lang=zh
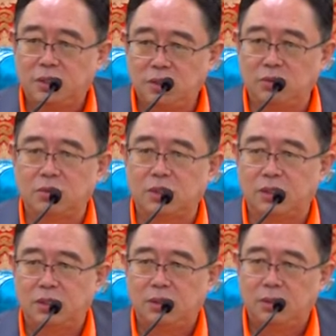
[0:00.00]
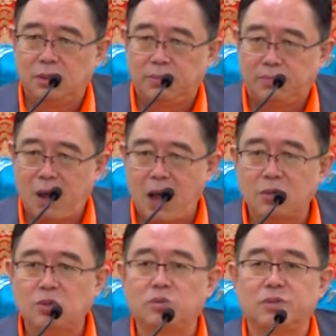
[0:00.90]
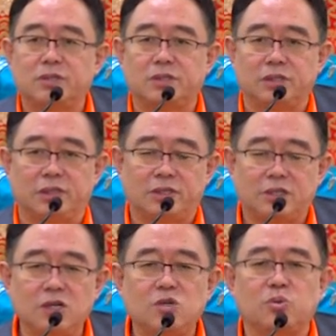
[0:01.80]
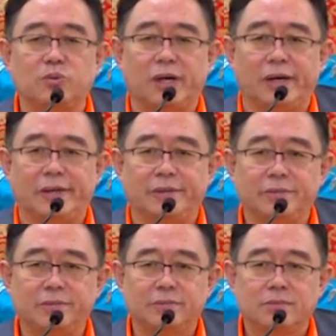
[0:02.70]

就是帮助自己的真主人